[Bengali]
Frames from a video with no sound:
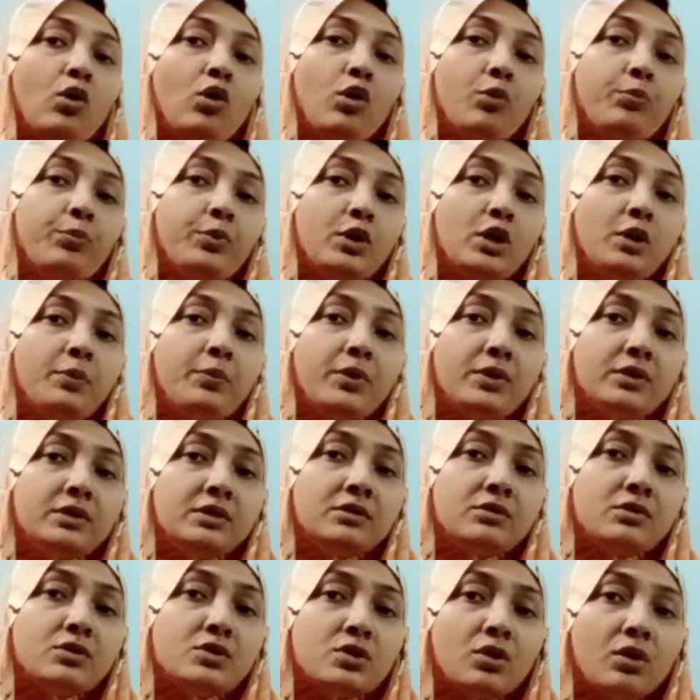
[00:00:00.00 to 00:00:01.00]

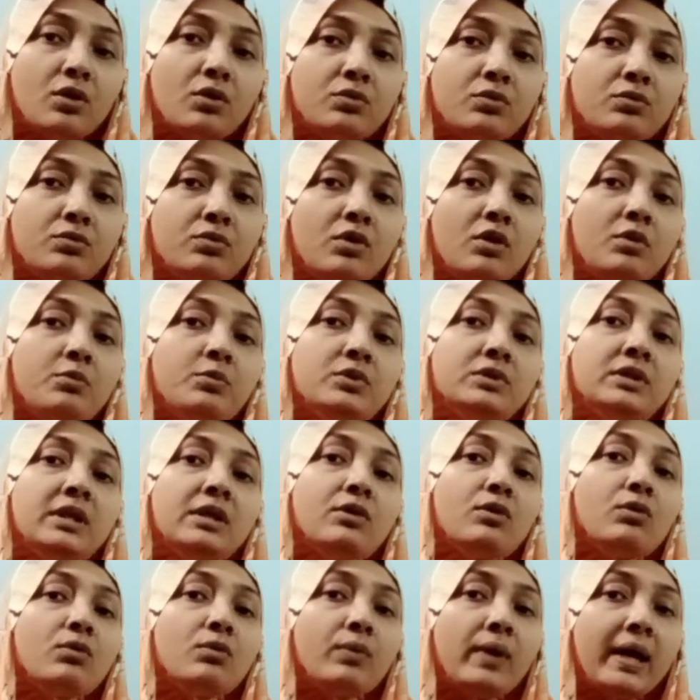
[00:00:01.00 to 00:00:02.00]
অপরিবর্তিত চলকগুলোর মধ্যে
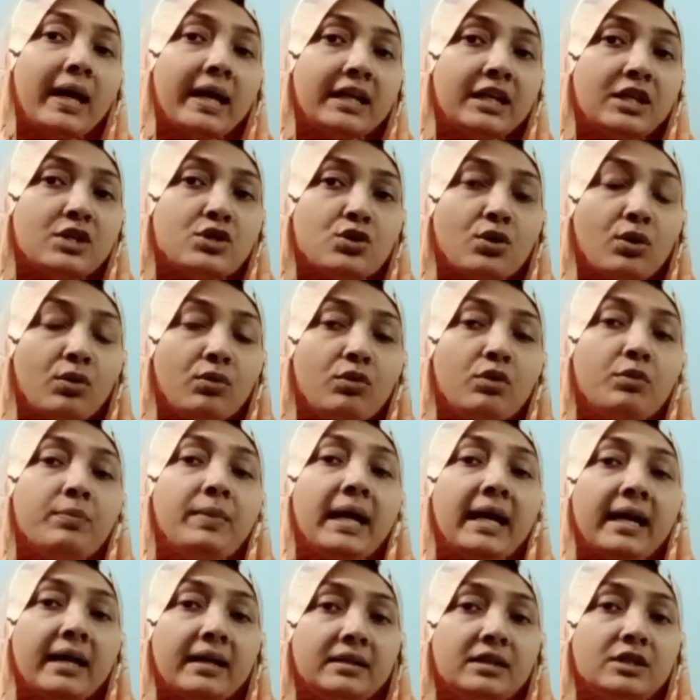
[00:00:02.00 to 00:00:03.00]
কোনো একটা চলক বা
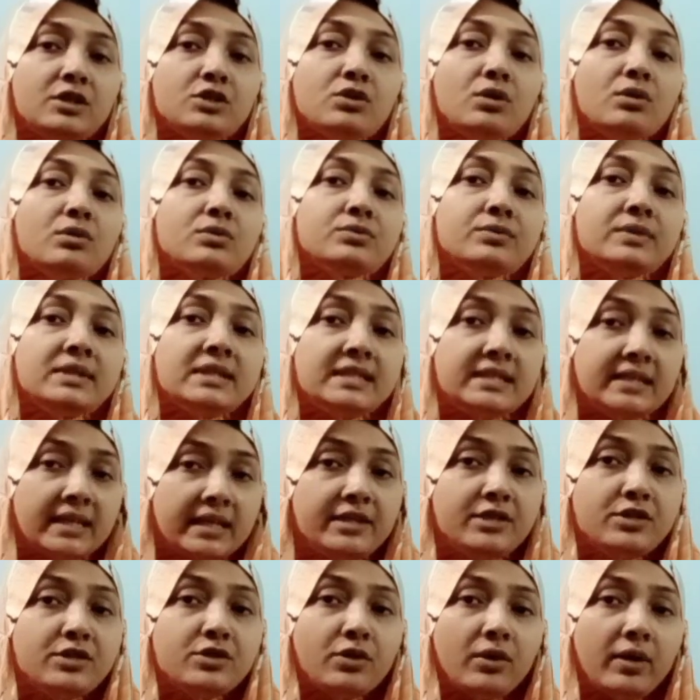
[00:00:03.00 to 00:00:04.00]
একাধিক চলক যদি
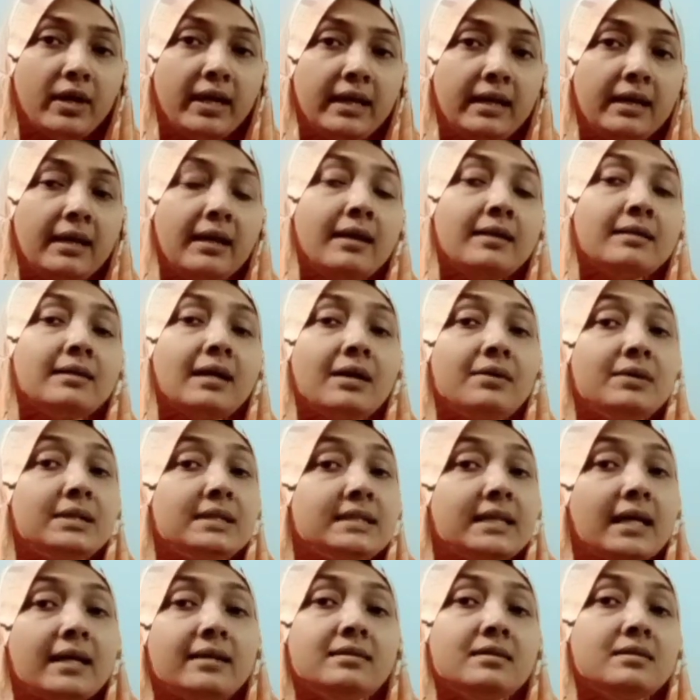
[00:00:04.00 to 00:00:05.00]
চেঞ্জ হয় তাহলে
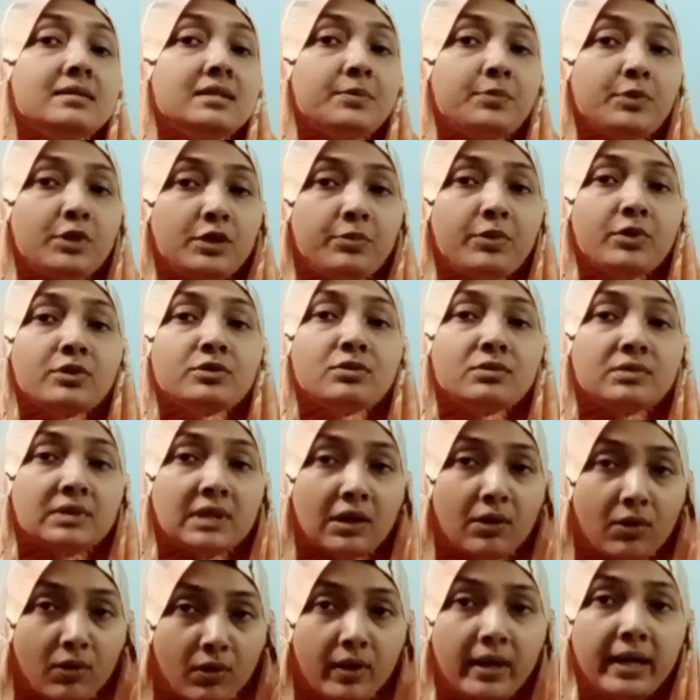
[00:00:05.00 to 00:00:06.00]
চাহিদার যে
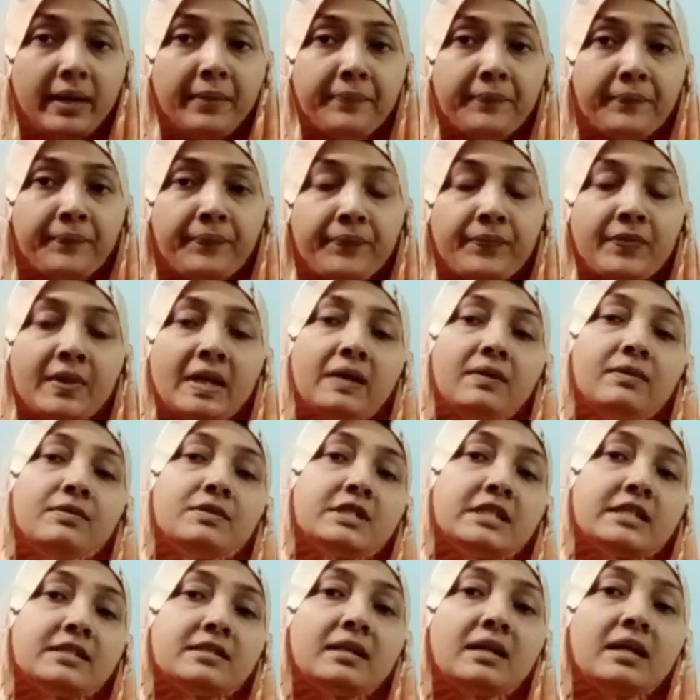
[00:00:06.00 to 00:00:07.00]
পরিবর্তনটা হয় তখন
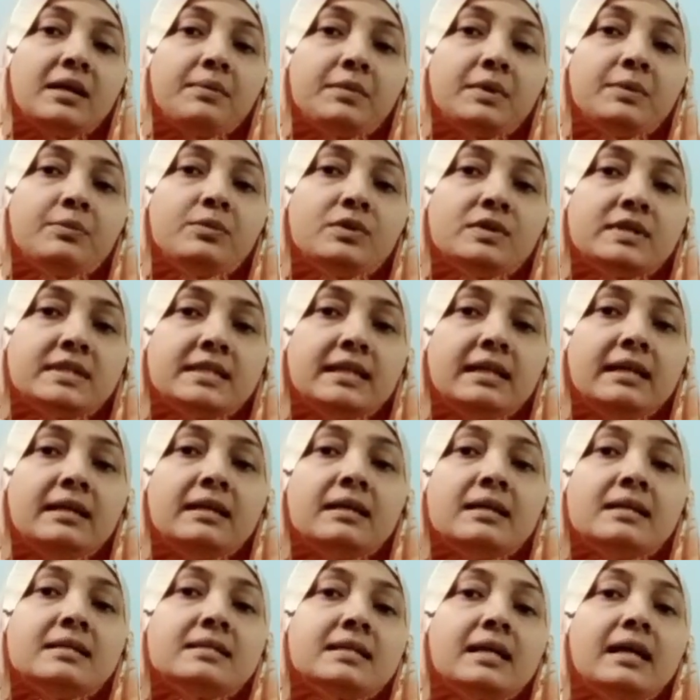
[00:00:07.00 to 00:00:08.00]
সেটাকে আমরা বলছি
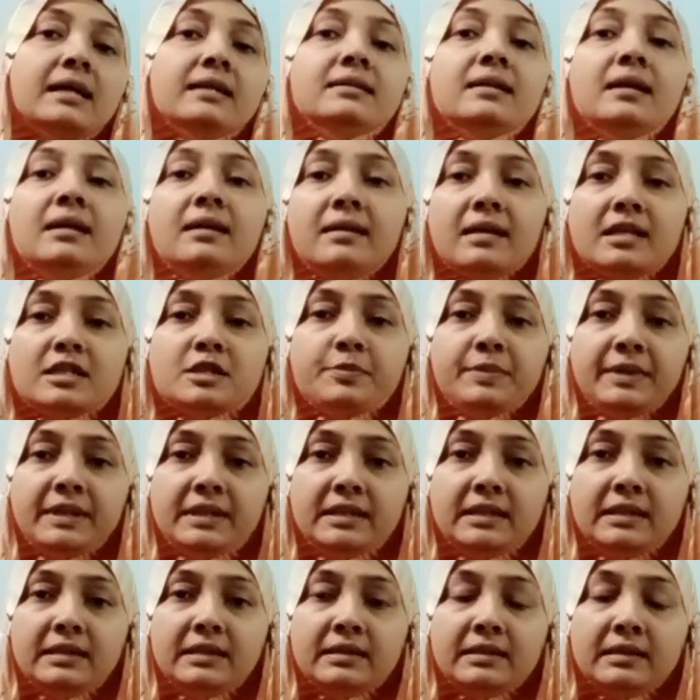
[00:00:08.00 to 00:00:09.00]
চাহিদা হ্রাস
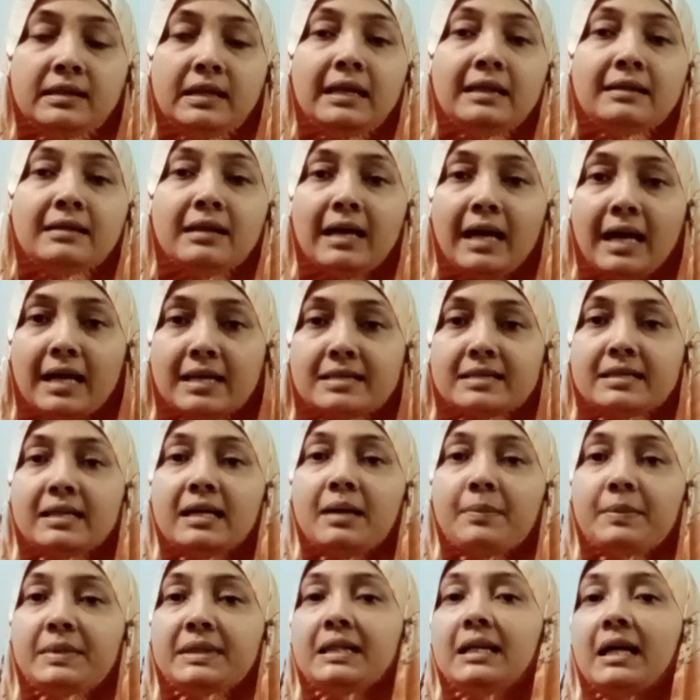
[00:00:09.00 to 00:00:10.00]
বৃদ্ধি তাহলে আজকে
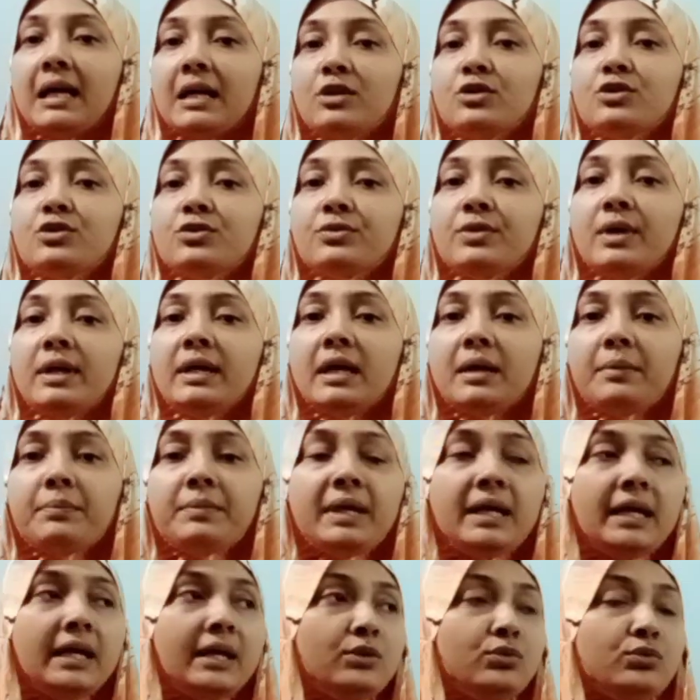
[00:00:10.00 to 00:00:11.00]
আমাদের আলোচনায়
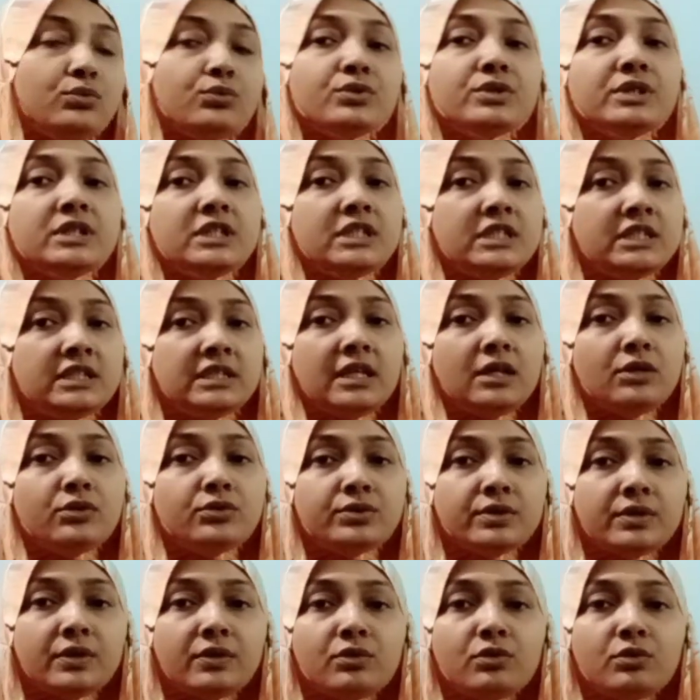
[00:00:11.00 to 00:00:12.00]
আমরা এই দুটো জিনিস নিয়ে
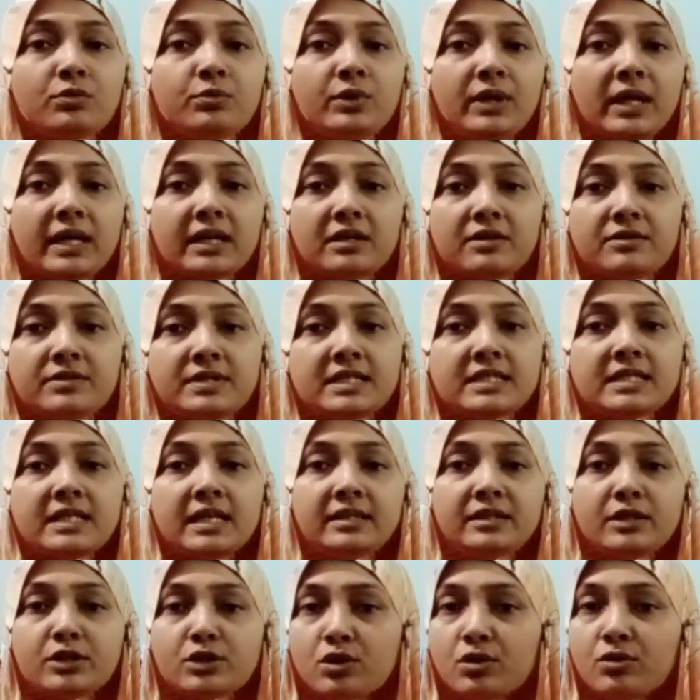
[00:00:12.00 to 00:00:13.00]
আলোচনা করব একটা হচ্ছে
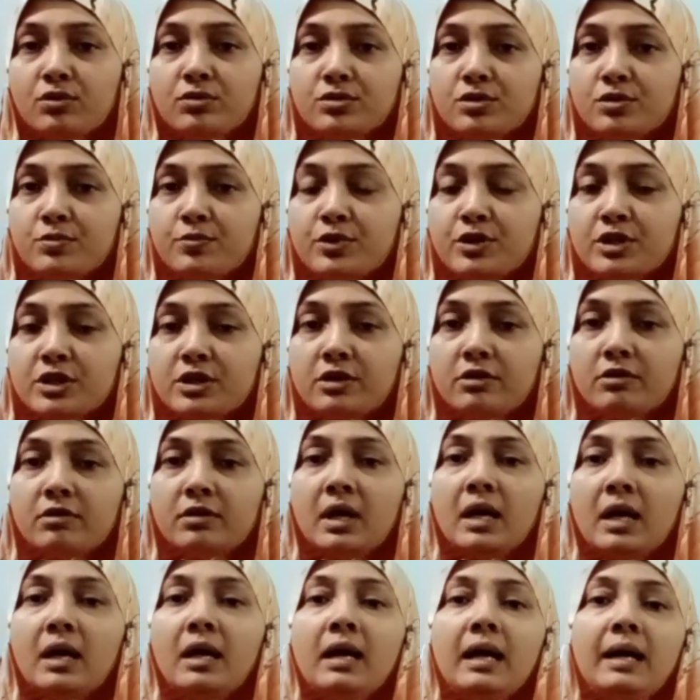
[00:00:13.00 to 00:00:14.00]
চাহিদা সংকোচন প্রসারণ
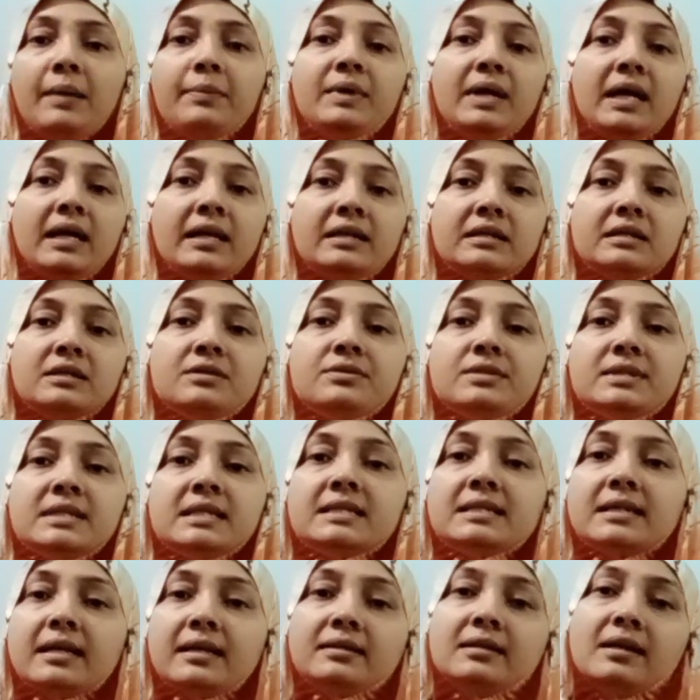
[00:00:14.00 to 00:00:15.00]
এবং আরেকটা হচ্ছে
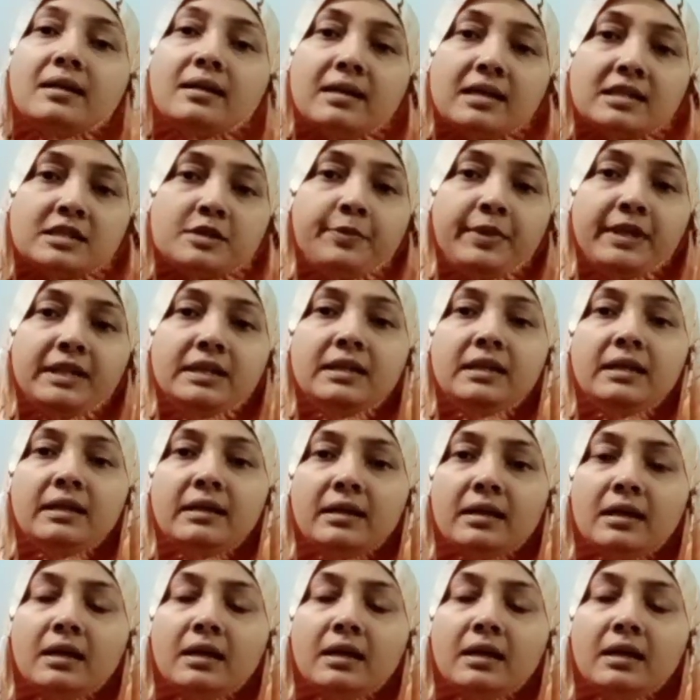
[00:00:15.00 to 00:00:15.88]
চাহিদা হ্রাস বৃদ্ধি